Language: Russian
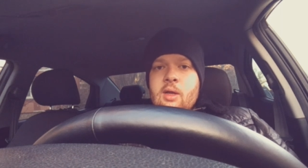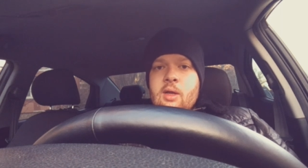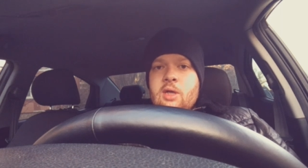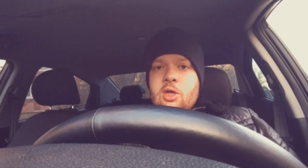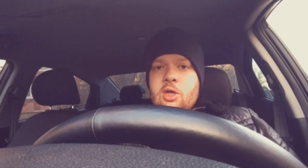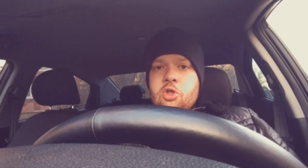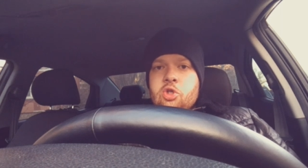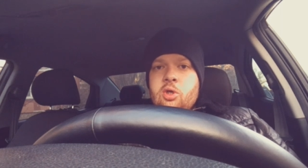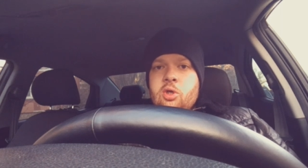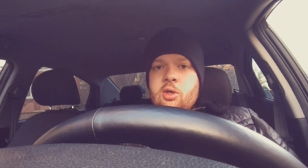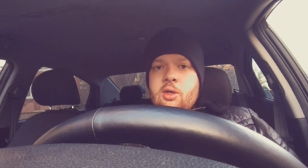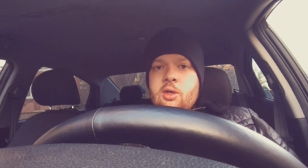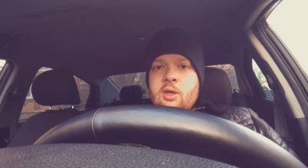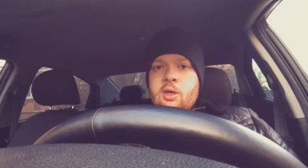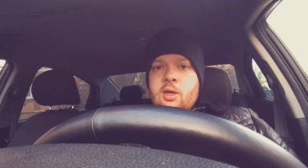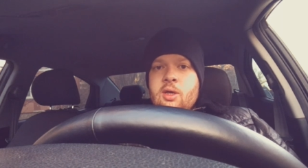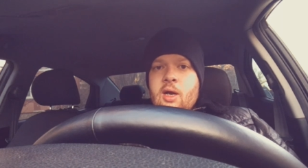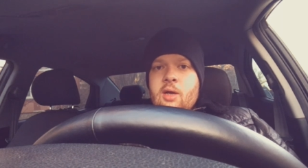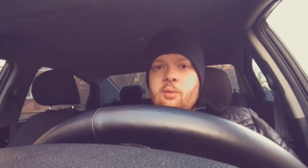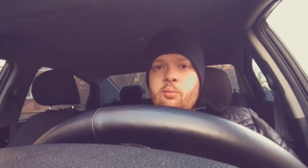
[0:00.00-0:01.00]
Начали
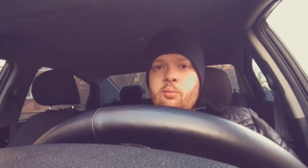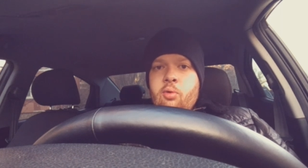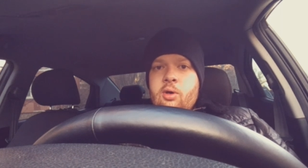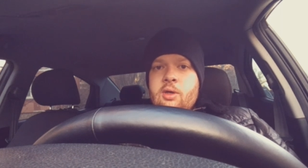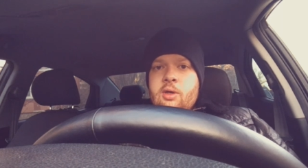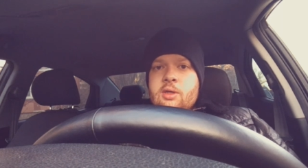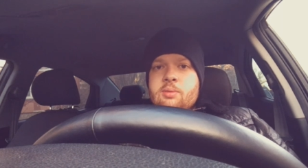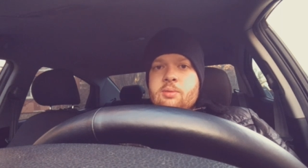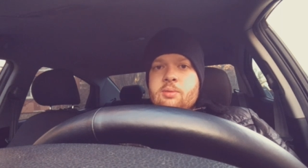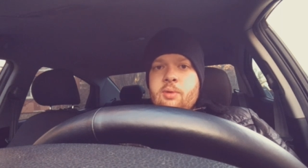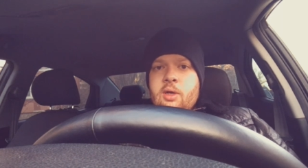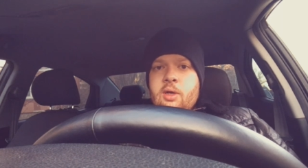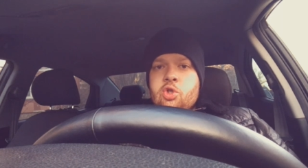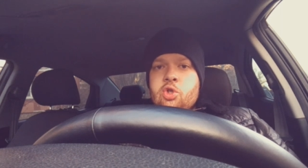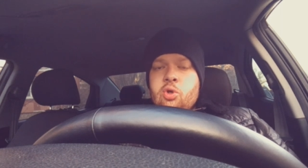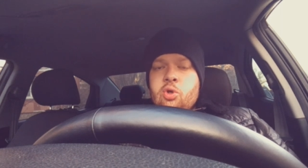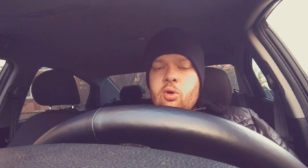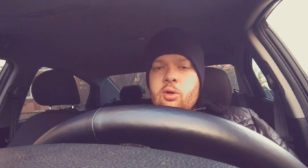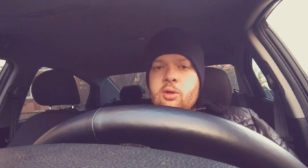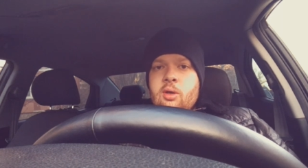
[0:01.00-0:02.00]
играть более
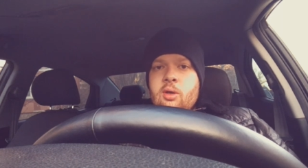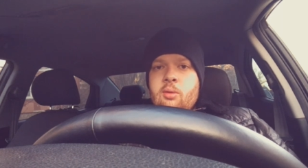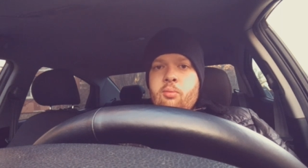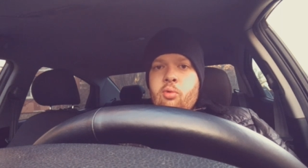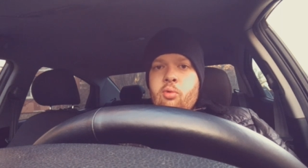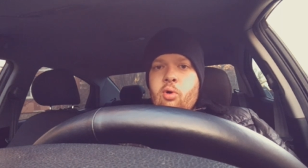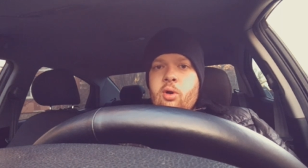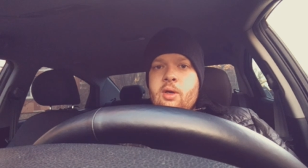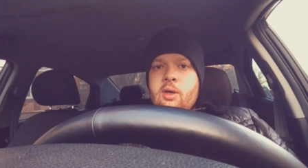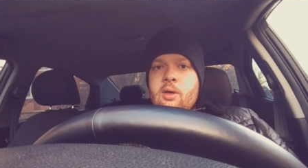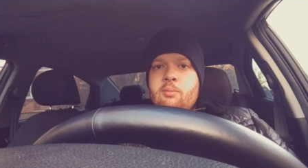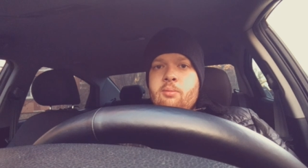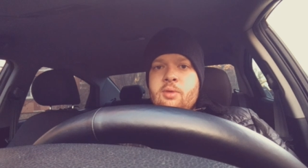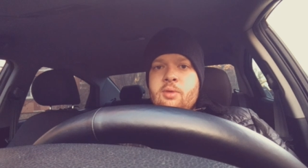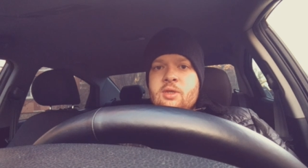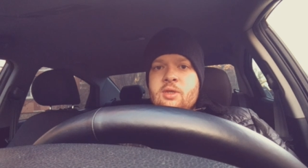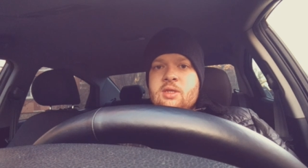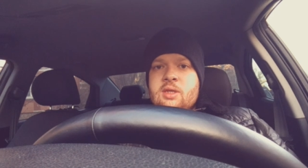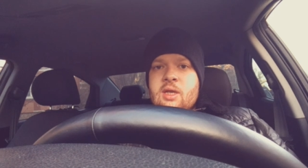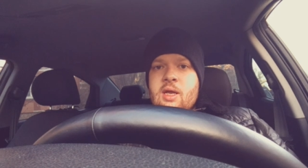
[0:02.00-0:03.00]
сплоченно, более
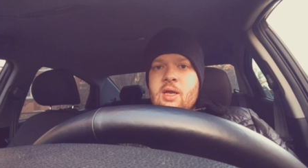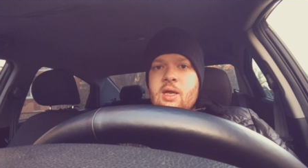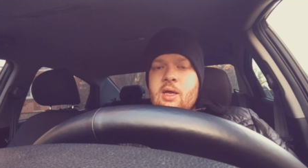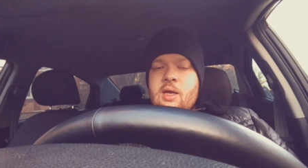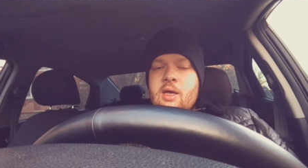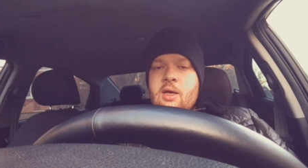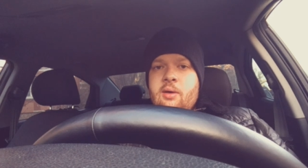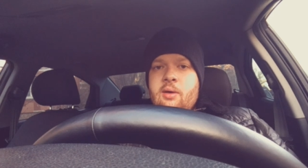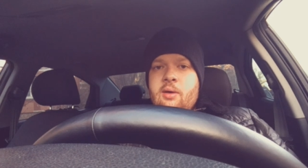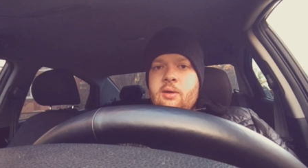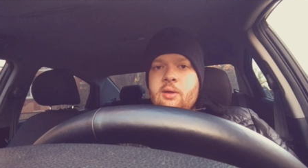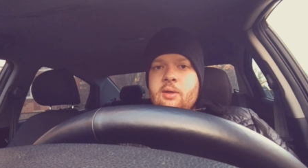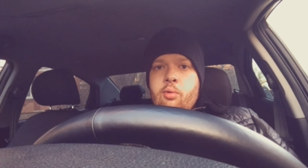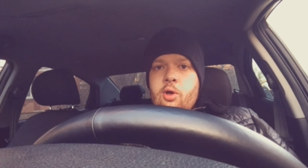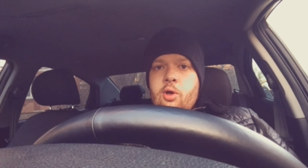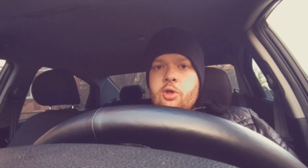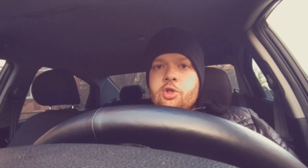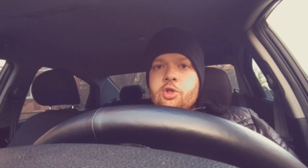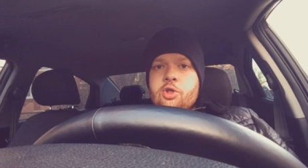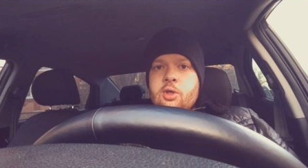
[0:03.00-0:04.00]
быстрее,
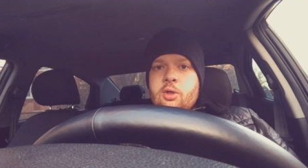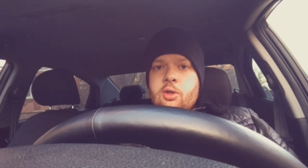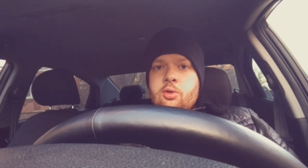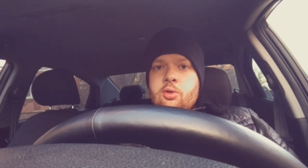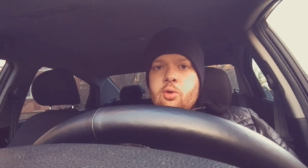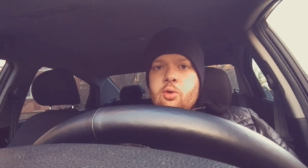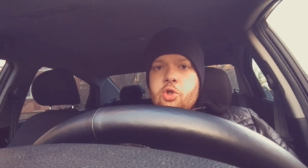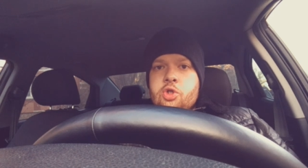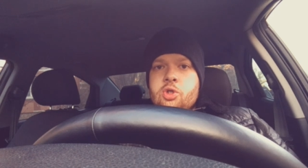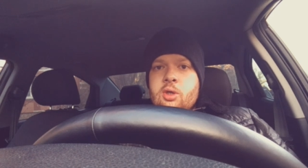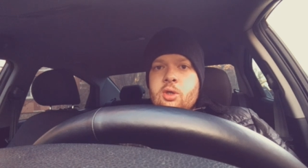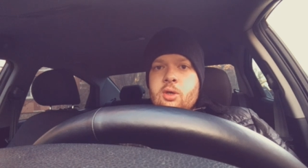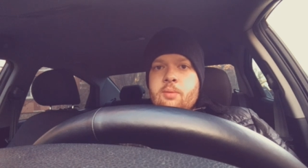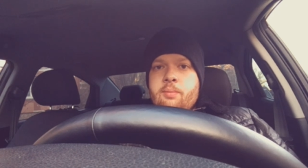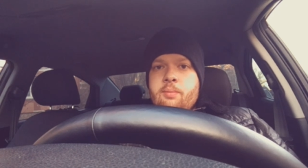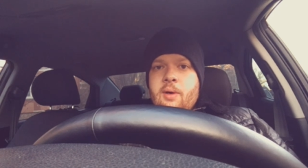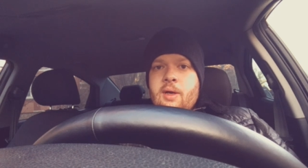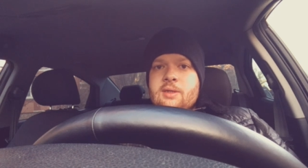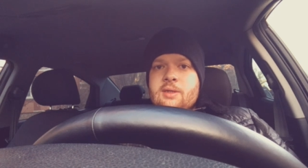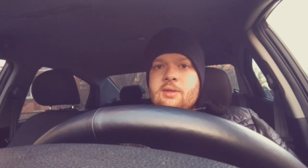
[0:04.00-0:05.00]
больше точных
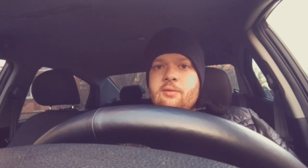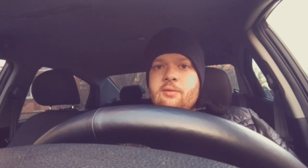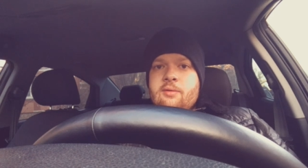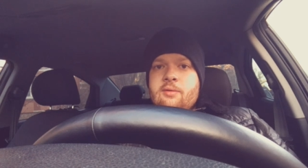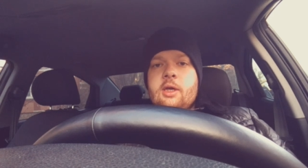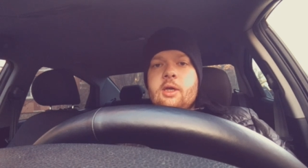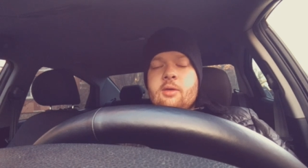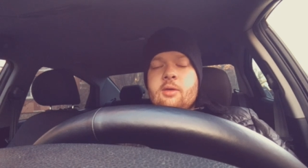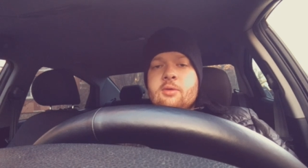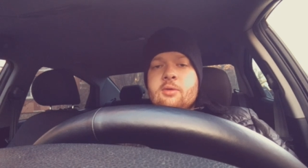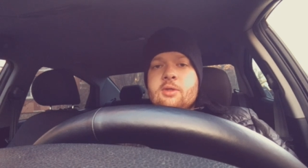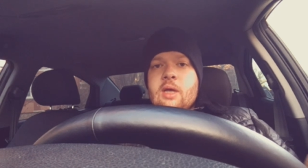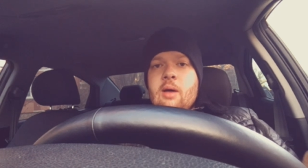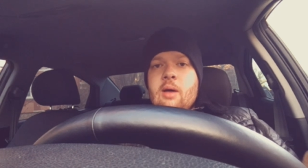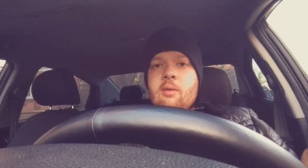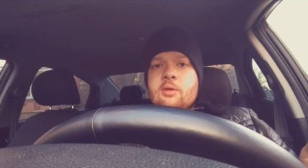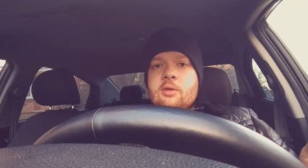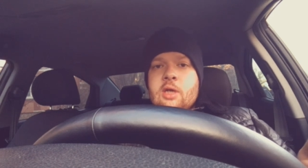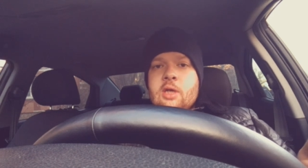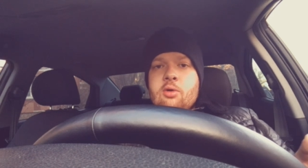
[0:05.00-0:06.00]
пасов. И тем
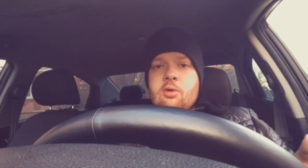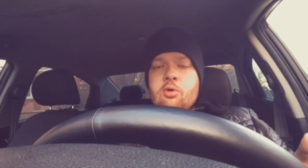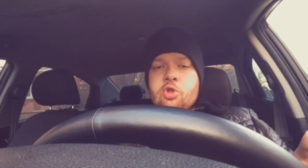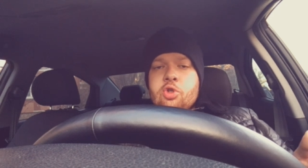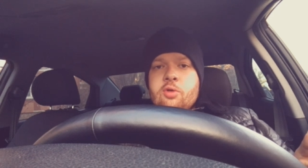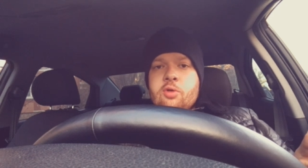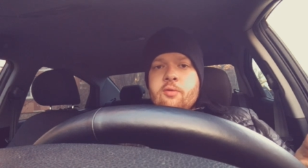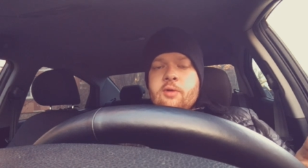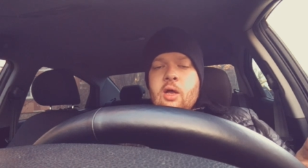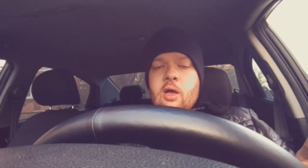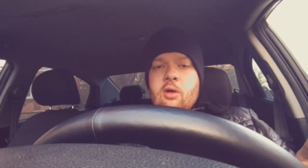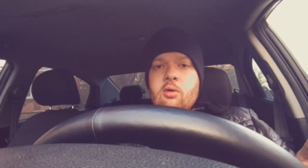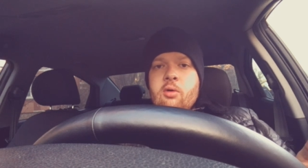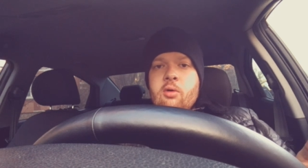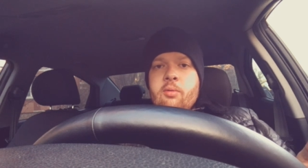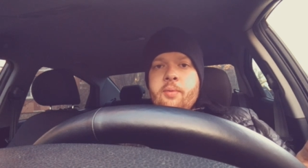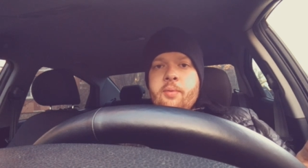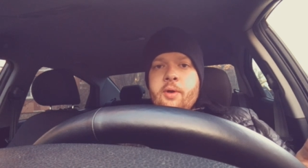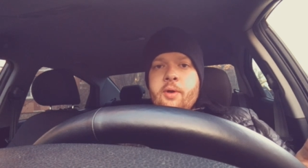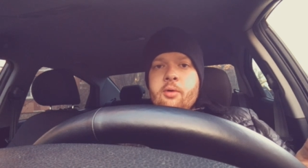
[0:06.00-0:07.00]
самым, закончив
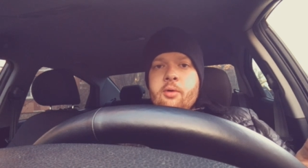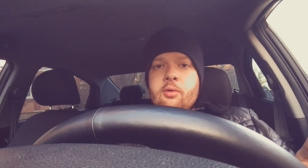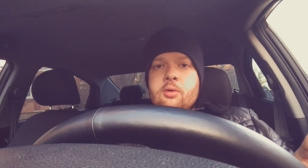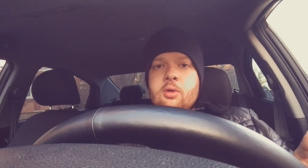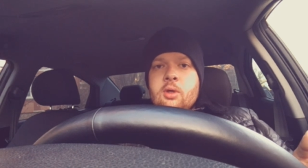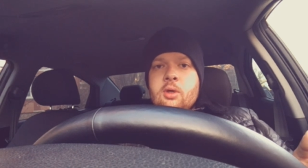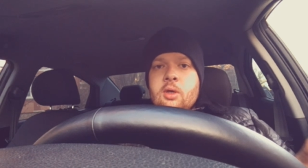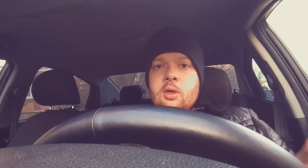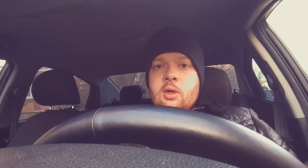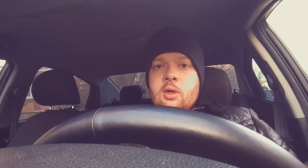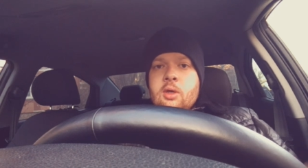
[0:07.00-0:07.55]
второй период